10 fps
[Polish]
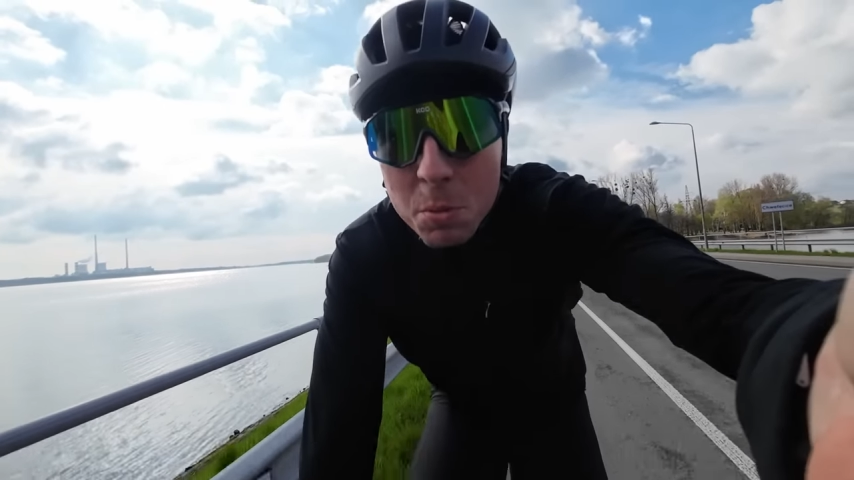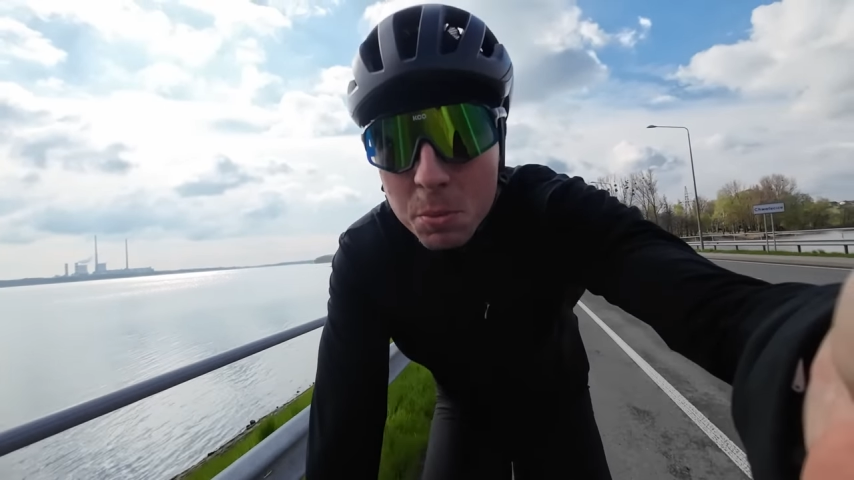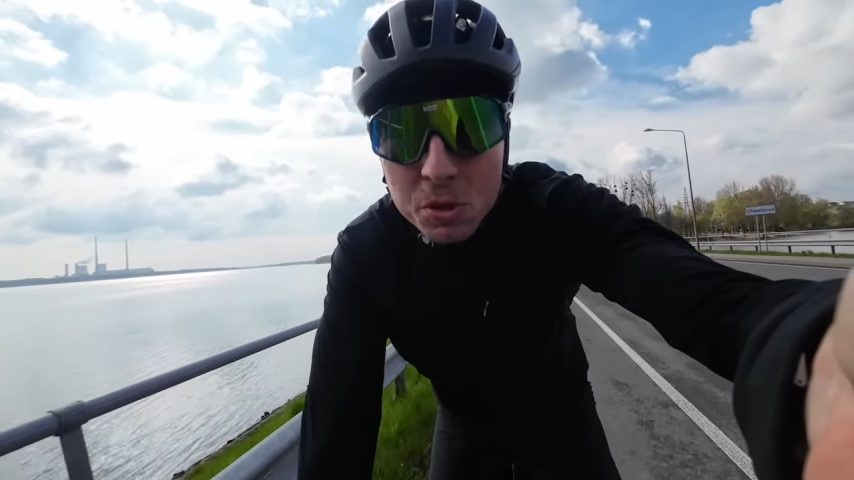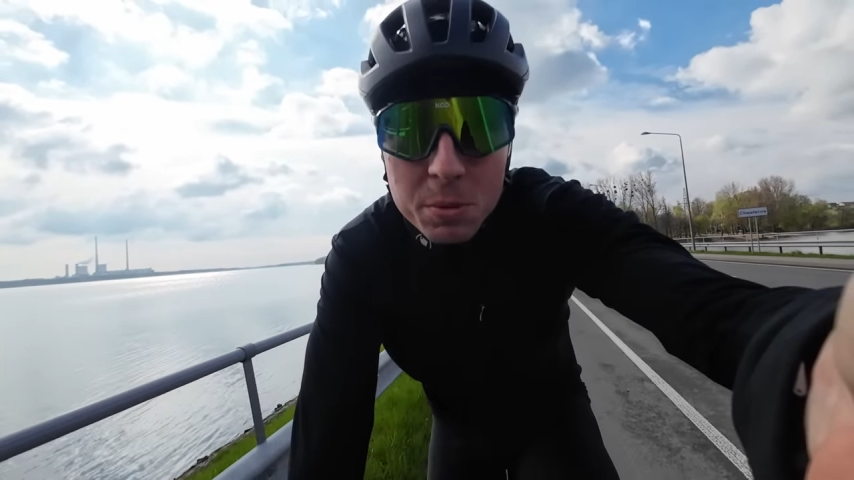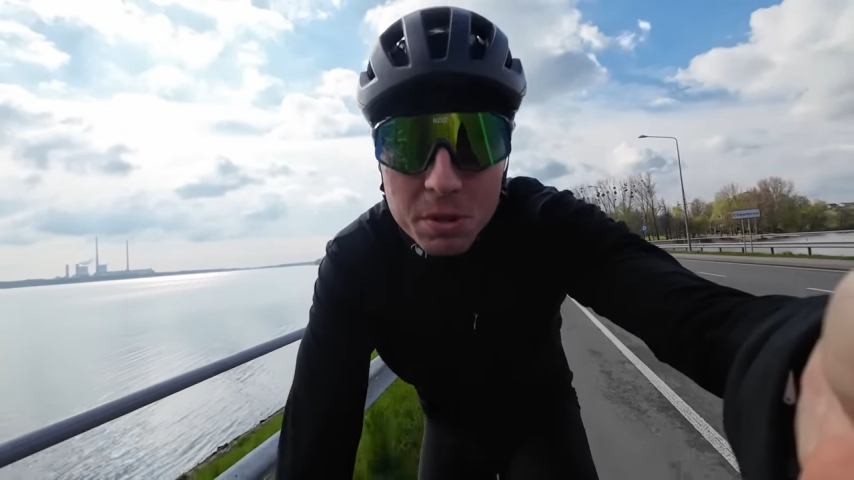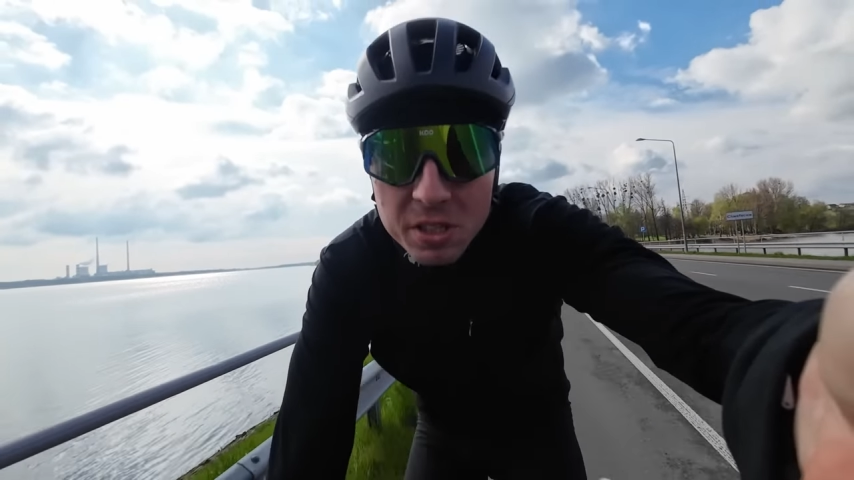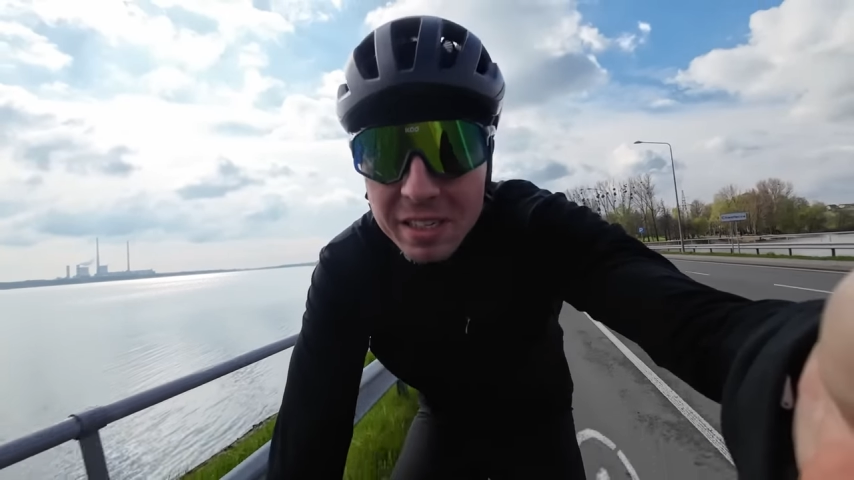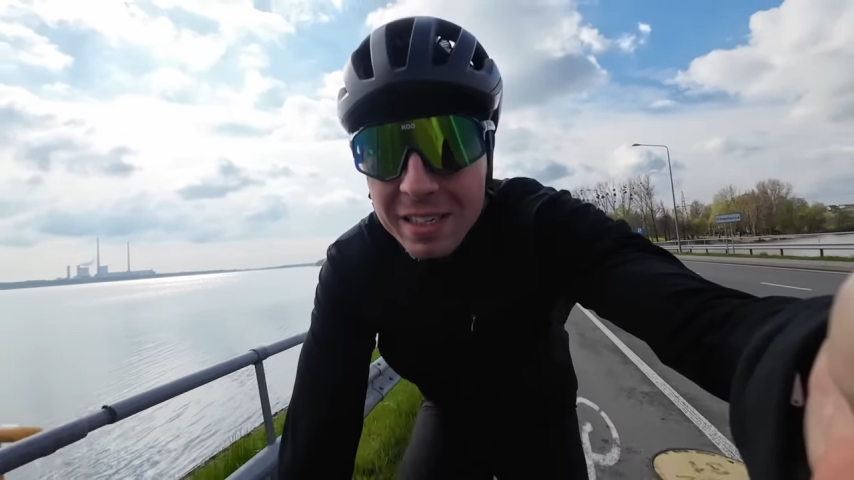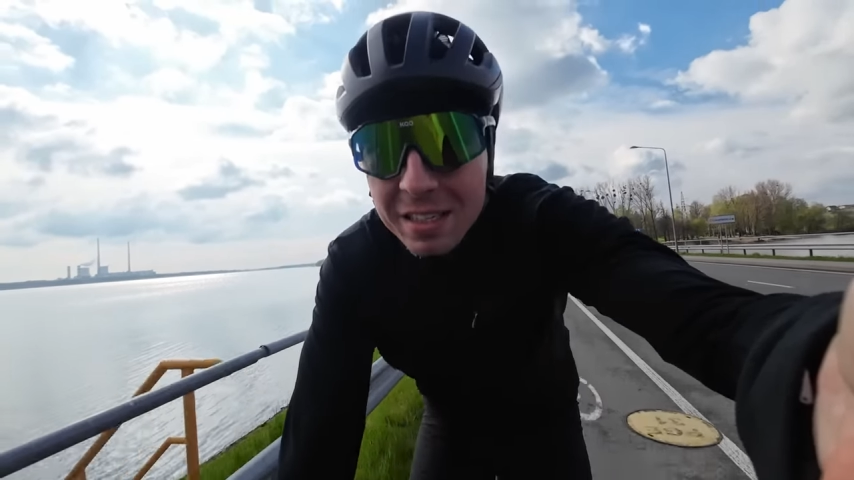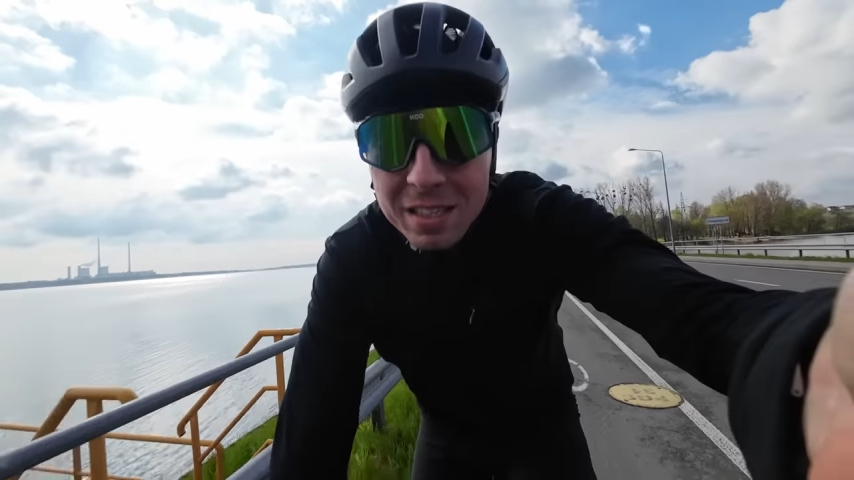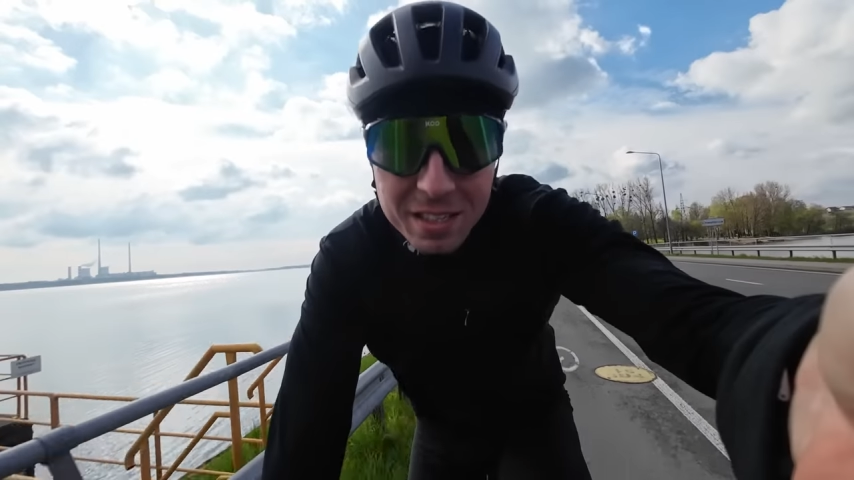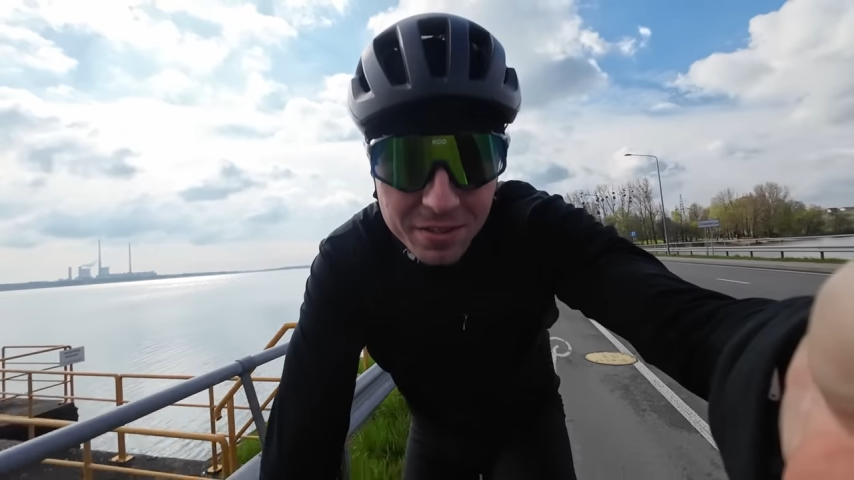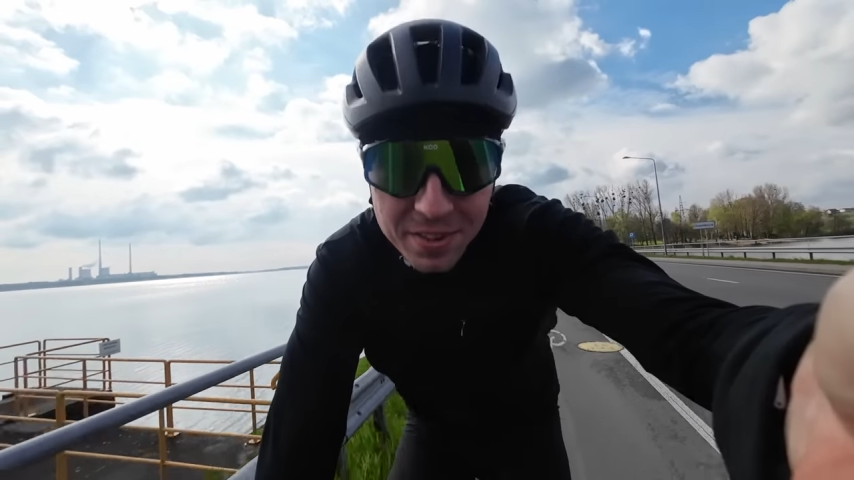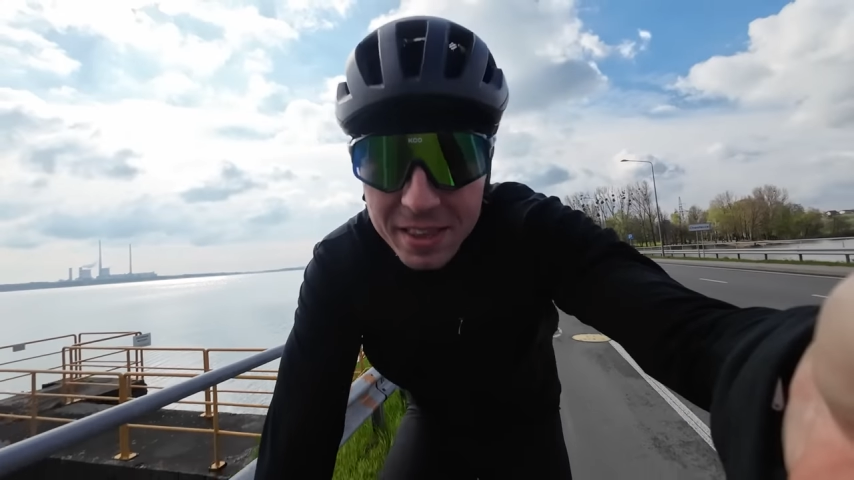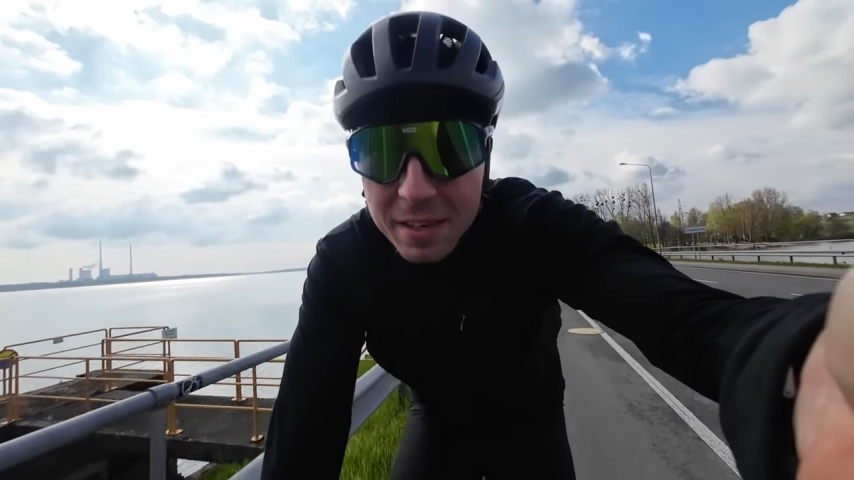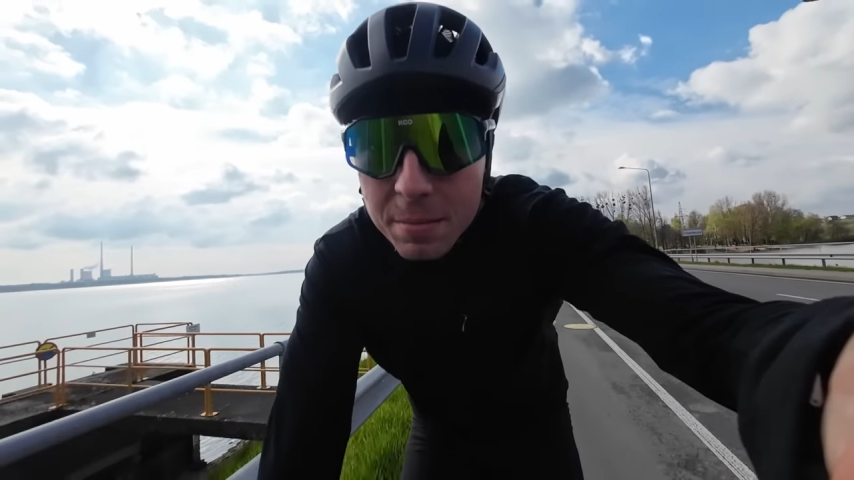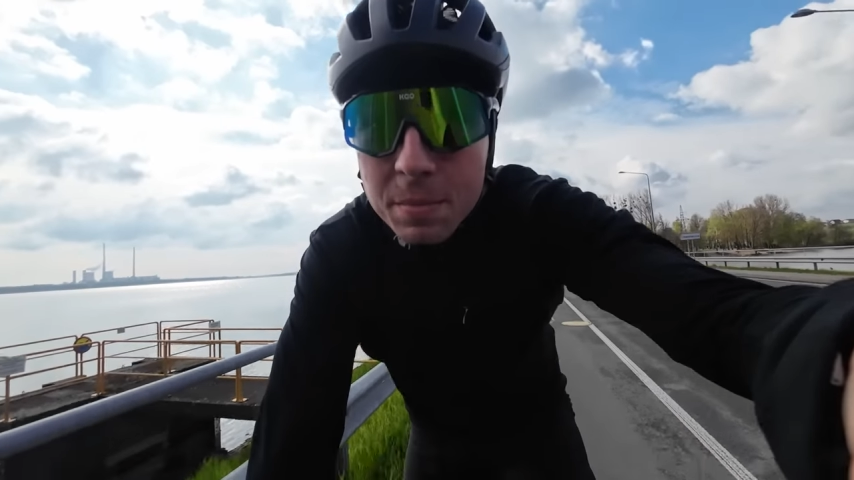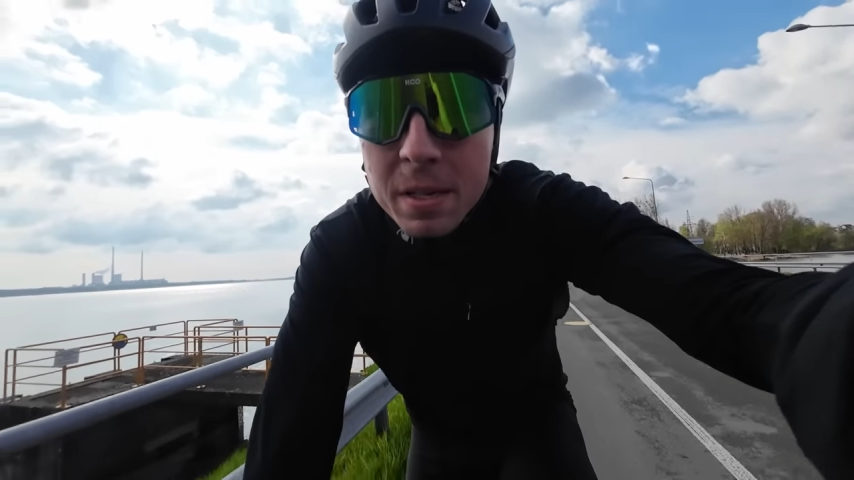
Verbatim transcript: bo później będzie z wiatrem.